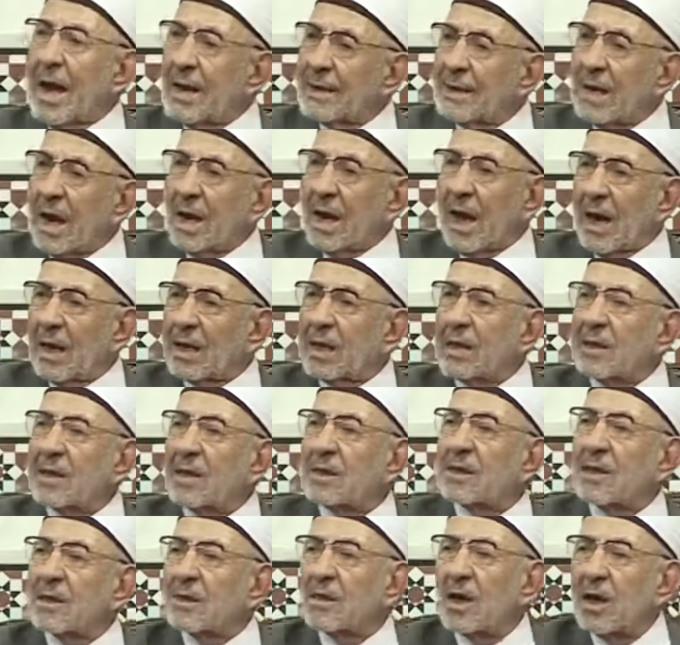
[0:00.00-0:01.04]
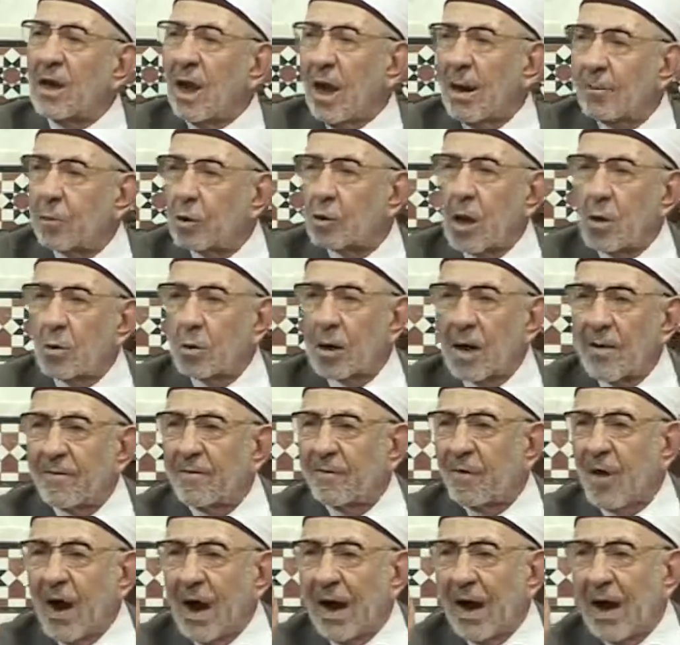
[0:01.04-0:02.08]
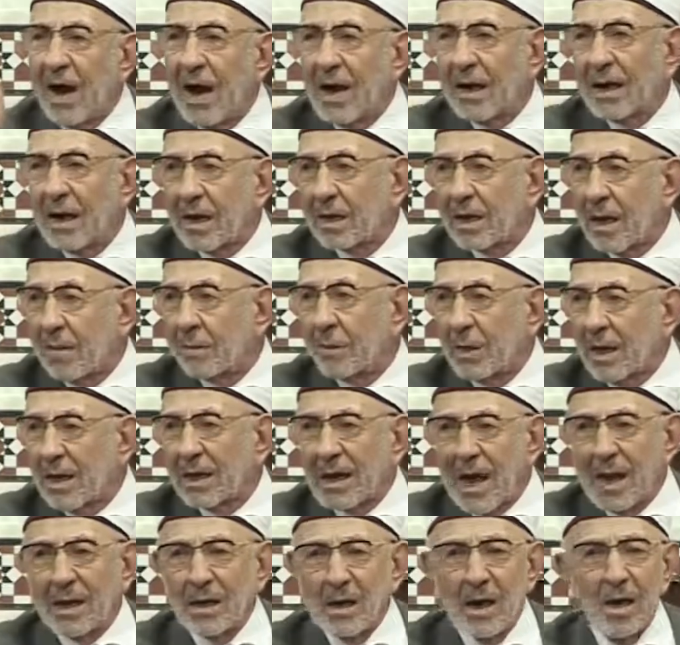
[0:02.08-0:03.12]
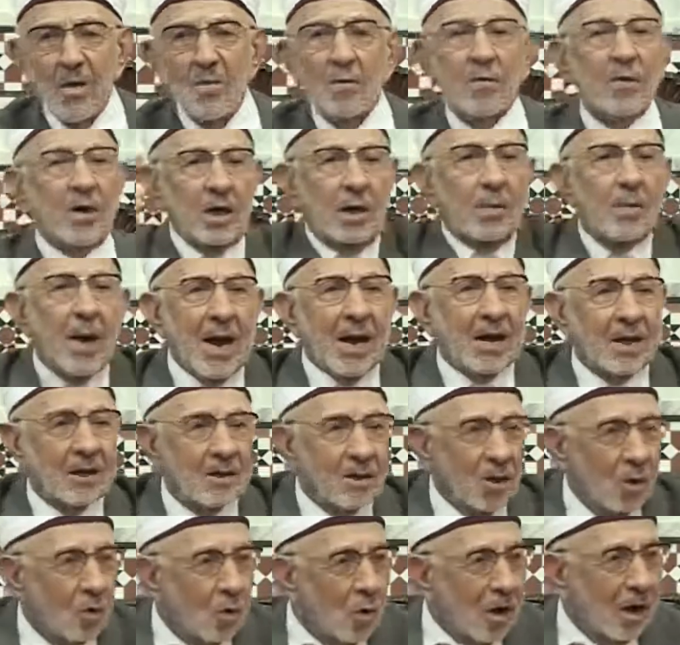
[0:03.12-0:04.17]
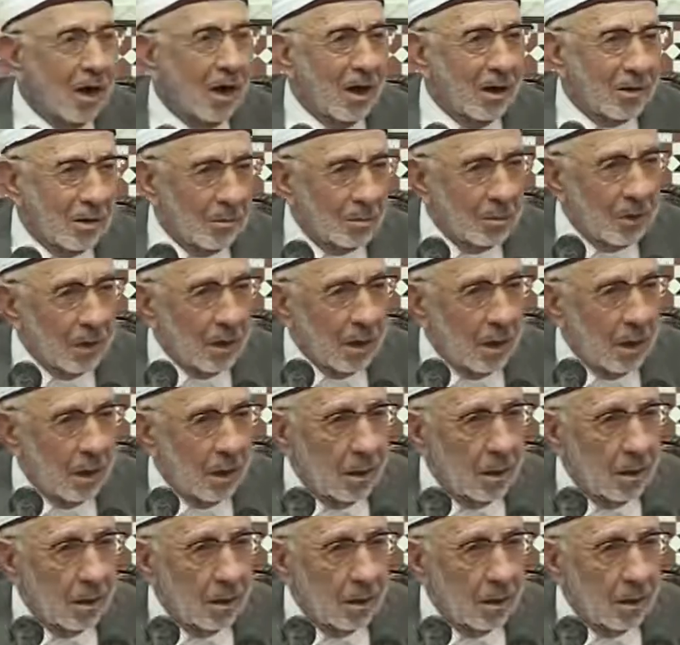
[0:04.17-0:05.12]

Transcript: أن العقيدة تلعب دورا فعالا كبيرا في حماية اللغة العربية